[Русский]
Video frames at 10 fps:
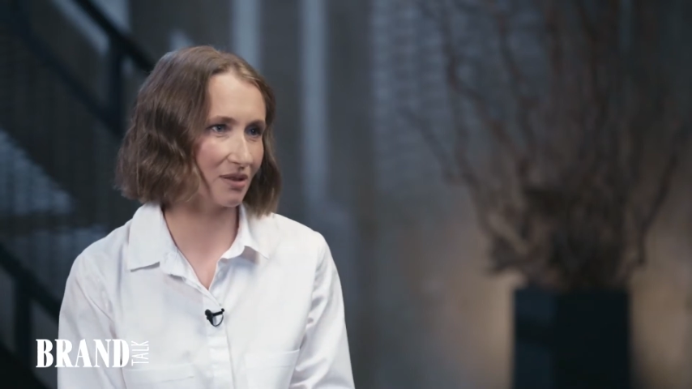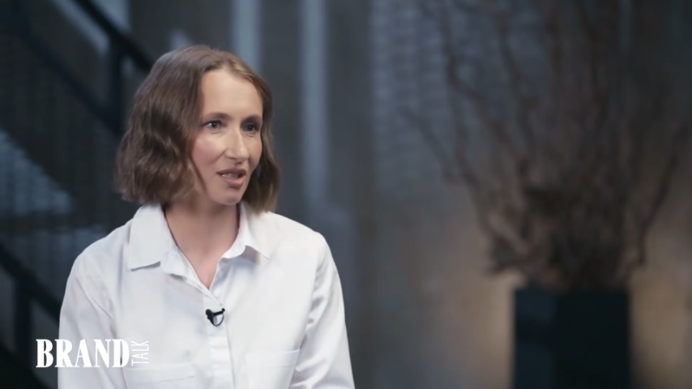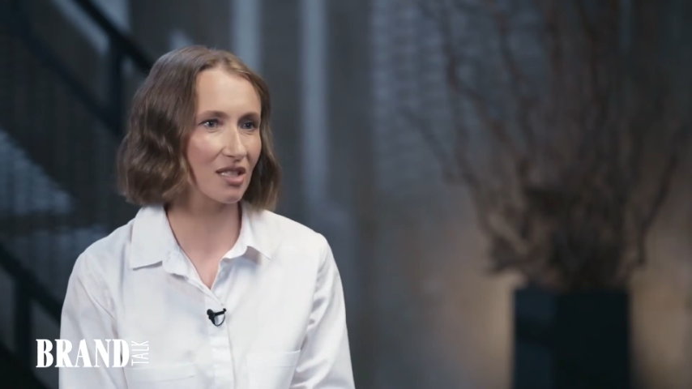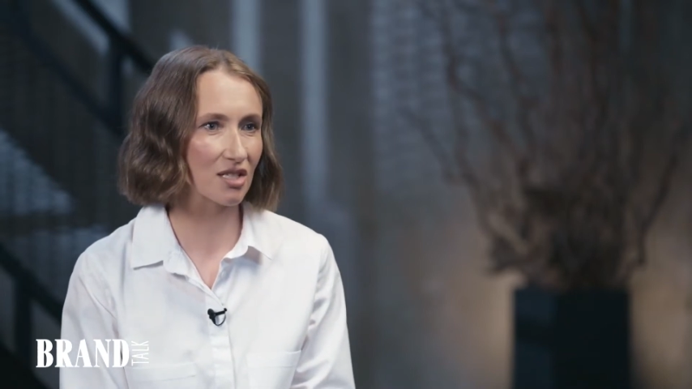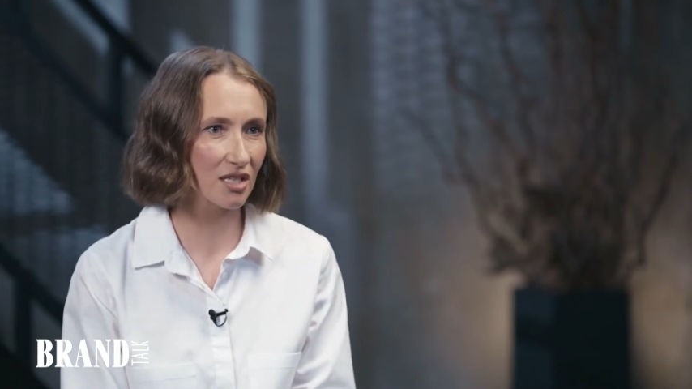
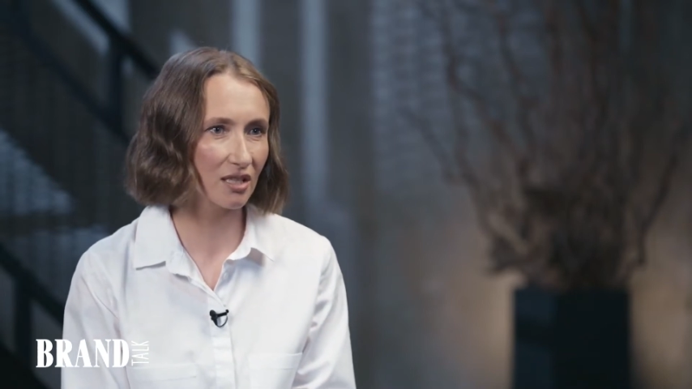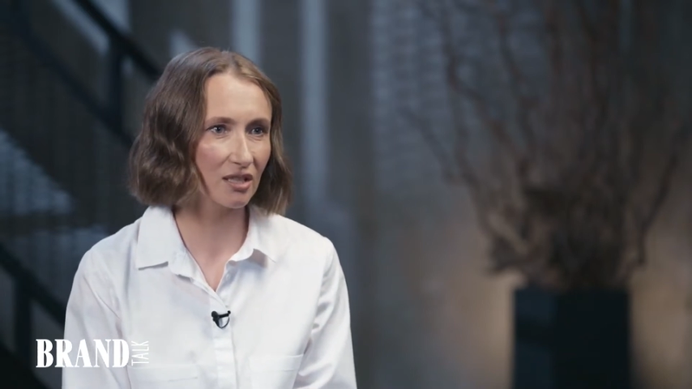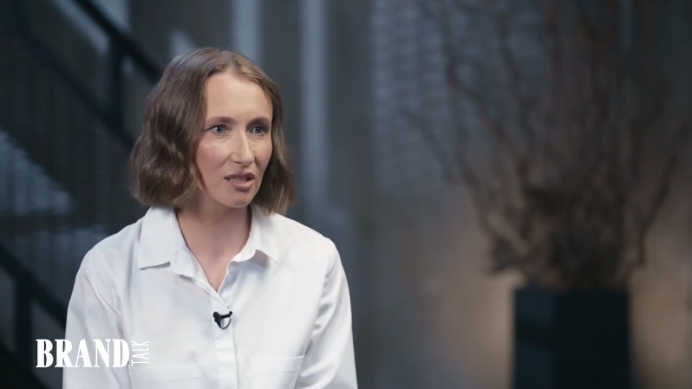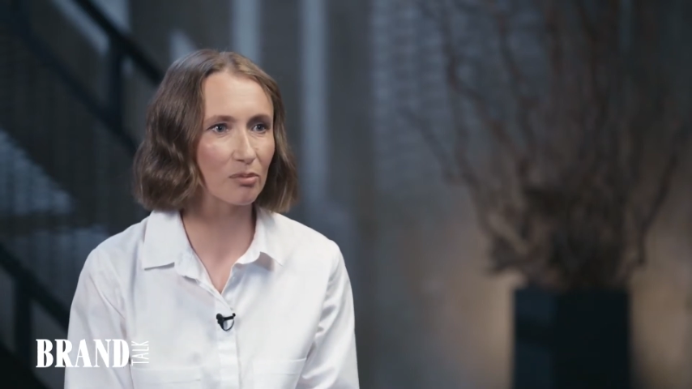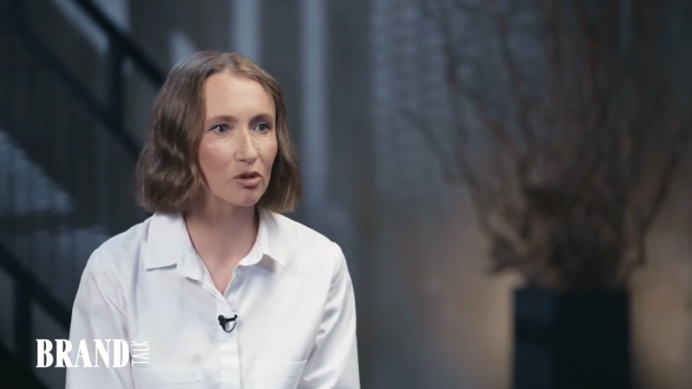
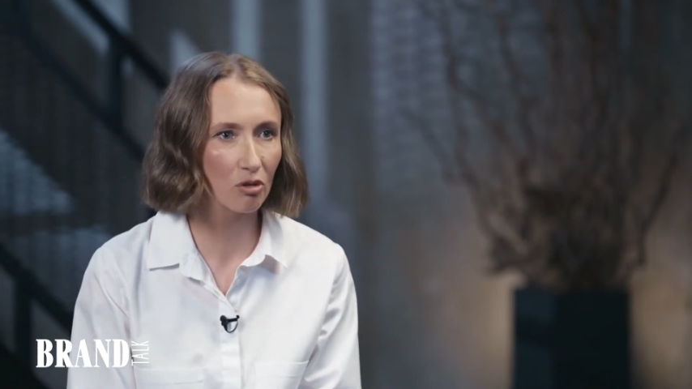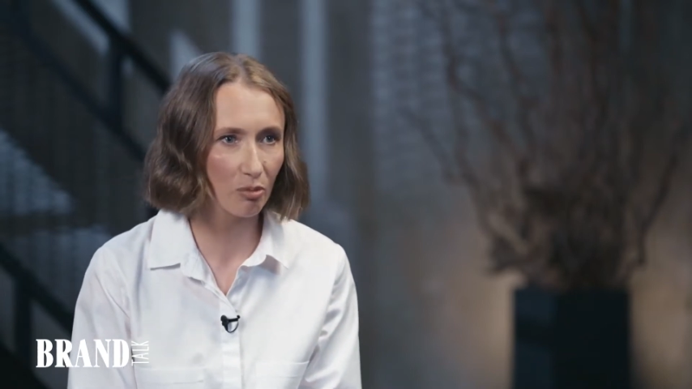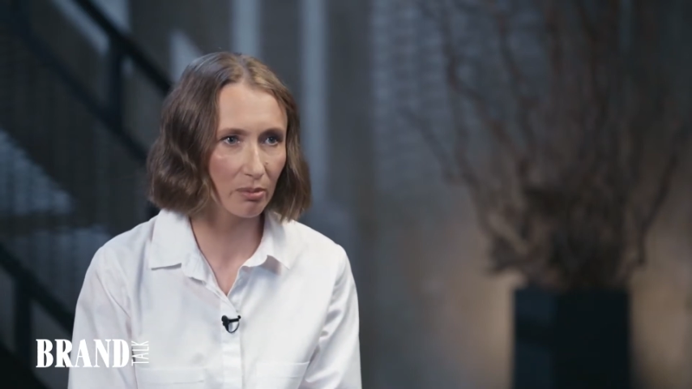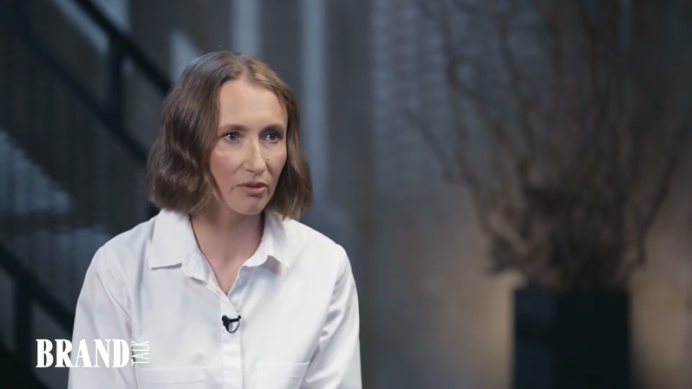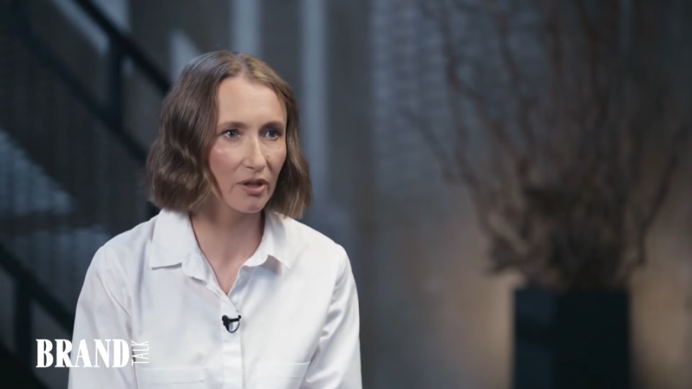нахождении там
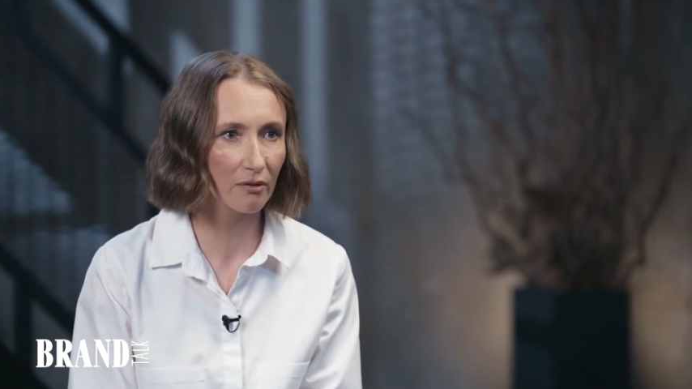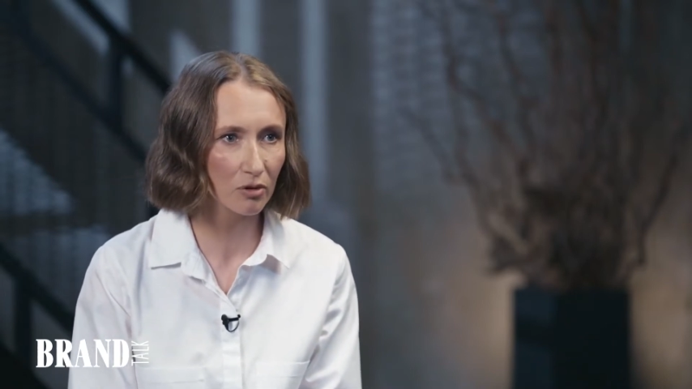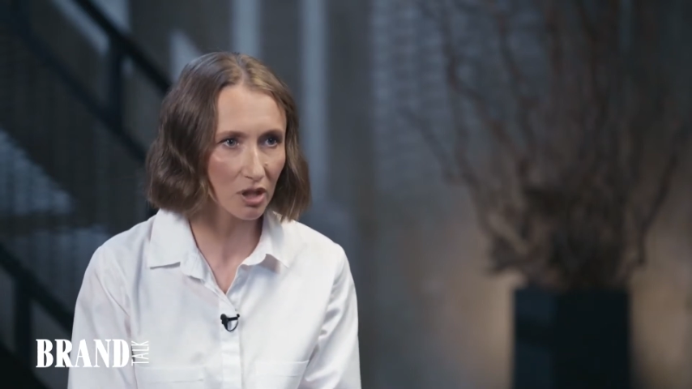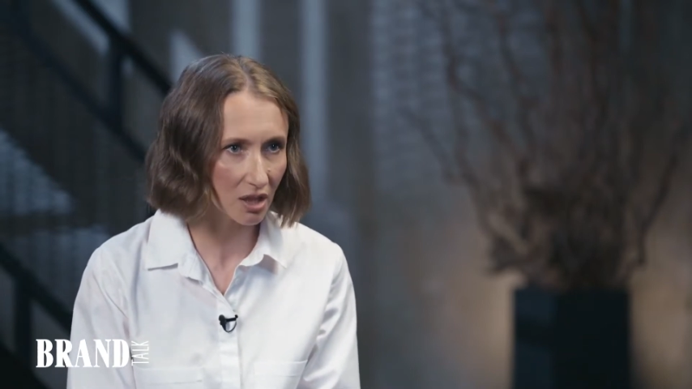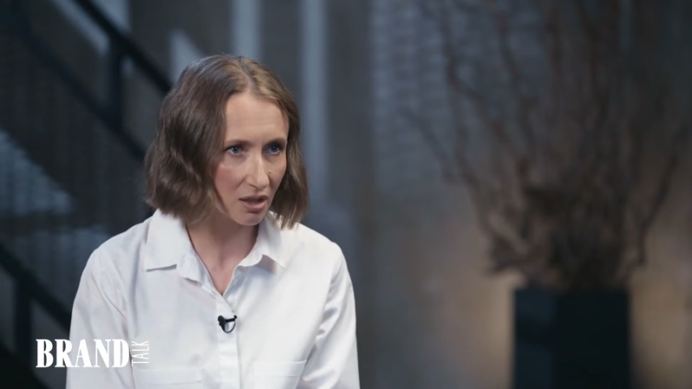дома либо в
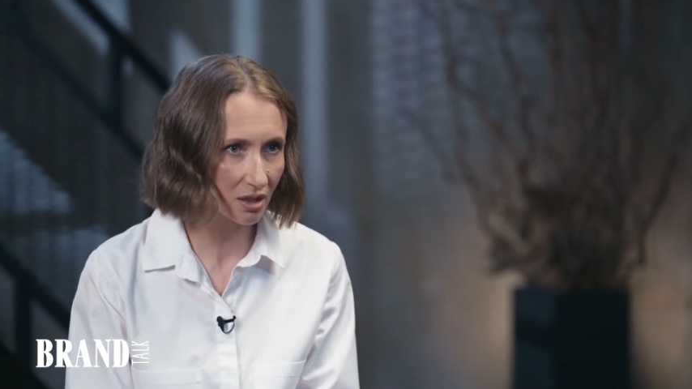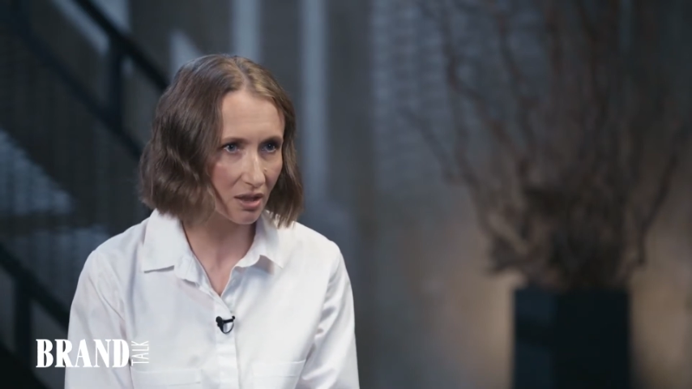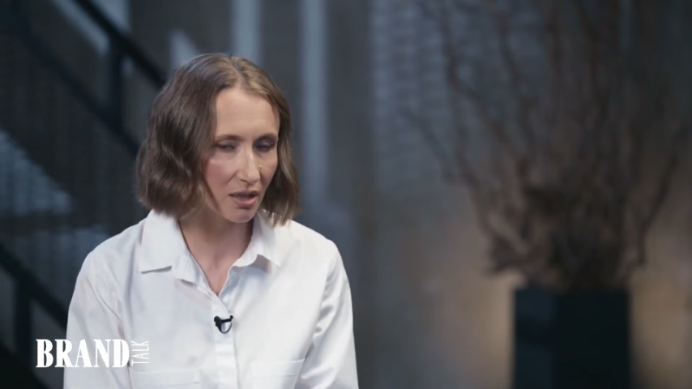коворкинге,